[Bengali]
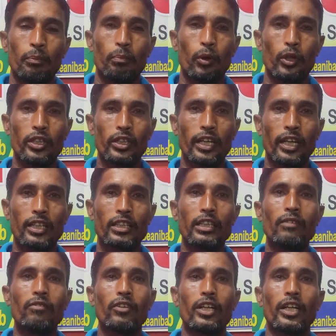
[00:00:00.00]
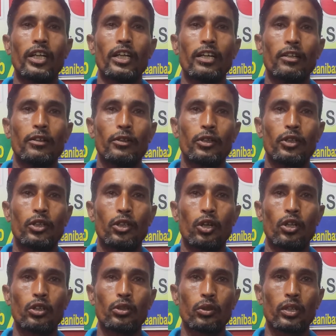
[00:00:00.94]
প্রত্যেক টিমকে
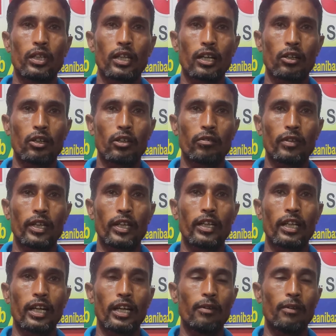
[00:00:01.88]
সহযোগিতা করবেন